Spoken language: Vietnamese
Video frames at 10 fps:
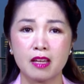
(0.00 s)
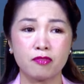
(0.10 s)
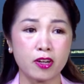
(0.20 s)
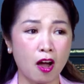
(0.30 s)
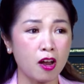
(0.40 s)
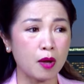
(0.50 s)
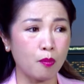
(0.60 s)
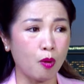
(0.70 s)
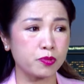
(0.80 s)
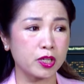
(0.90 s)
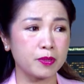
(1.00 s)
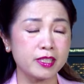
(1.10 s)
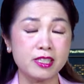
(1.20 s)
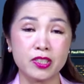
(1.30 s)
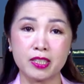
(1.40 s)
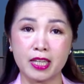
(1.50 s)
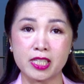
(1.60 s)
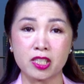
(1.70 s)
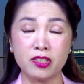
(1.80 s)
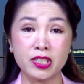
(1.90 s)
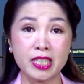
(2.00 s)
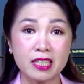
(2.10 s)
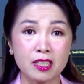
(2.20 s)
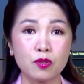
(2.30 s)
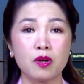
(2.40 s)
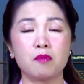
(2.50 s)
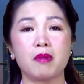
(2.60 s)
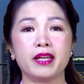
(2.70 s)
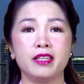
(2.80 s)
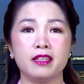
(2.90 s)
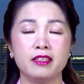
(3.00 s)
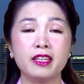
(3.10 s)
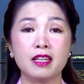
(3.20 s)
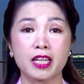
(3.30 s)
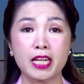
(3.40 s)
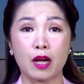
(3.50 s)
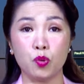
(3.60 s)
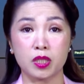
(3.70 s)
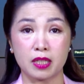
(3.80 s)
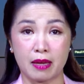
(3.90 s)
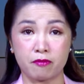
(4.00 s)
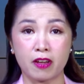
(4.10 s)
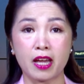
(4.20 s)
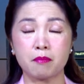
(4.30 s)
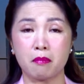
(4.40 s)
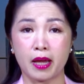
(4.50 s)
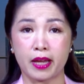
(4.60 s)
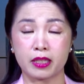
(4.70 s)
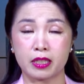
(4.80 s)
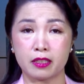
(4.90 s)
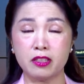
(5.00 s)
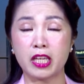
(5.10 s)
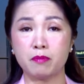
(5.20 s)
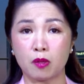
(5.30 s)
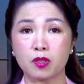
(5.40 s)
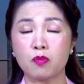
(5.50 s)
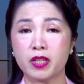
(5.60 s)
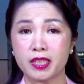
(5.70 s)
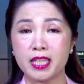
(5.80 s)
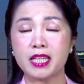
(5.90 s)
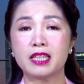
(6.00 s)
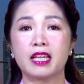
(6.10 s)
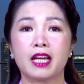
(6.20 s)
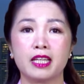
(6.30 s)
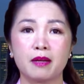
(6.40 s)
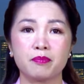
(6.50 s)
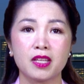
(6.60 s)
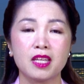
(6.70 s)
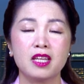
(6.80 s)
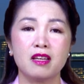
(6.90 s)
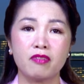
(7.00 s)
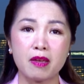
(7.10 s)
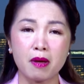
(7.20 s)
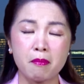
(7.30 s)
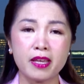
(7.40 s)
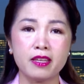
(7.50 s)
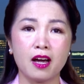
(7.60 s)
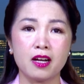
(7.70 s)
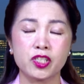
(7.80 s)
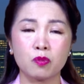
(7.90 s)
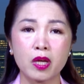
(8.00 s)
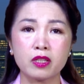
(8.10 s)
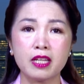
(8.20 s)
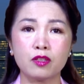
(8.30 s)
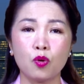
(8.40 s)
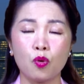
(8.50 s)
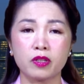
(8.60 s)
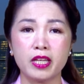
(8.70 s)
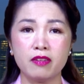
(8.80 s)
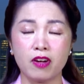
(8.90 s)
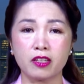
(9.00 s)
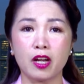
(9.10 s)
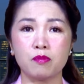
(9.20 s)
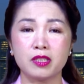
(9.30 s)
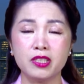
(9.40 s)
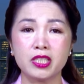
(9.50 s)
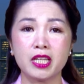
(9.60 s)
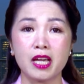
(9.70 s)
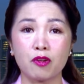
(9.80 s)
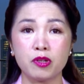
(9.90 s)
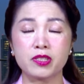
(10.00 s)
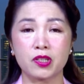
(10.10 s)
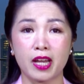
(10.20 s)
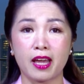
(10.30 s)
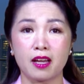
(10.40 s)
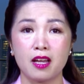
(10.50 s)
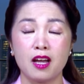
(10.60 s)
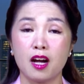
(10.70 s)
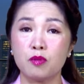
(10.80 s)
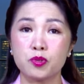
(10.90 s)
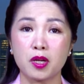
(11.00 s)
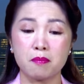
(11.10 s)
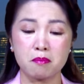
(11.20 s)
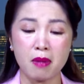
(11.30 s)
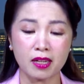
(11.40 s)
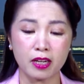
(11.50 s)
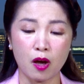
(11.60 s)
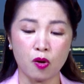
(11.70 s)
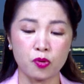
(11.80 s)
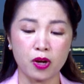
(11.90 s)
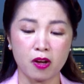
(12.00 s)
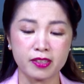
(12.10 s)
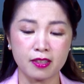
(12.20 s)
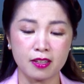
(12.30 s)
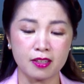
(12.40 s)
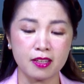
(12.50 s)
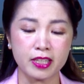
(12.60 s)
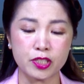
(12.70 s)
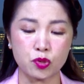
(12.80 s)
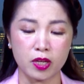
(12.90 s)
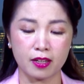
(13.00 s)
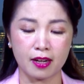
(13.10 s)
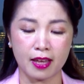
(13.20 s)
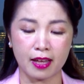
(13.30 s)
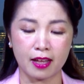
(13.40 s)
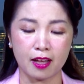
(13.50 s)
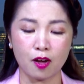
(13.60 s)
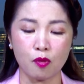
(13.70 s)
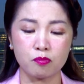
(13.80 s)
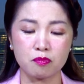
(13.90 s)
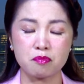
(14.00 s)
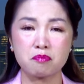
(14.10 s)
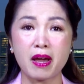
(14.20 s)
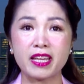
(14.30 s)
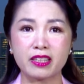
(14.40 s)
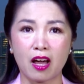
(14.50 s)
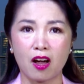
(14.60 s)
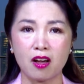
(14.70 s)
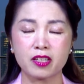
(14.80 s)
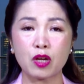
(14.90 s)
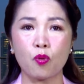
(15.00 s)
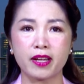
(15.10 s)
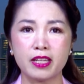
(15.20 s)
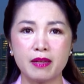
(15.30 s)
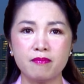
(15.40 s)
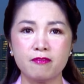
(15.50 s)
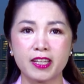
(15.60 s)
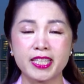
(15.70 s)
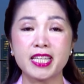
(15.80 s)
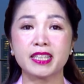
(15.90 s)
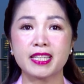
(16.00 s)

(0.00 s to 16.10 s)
và đó là một trong những chương trình nghị sự chính của ông Biden nhất là cái đạo luật lạm phát mà đương kim tổng thống đã ký cách đây 2 năm vậy mà bây giờ trong cái đi, cuộc đi vận động cử tri Arizona ông Trump bắt đầu nói tới cái chuyện là ông bày tỏ cái quan điểm về cái chiếc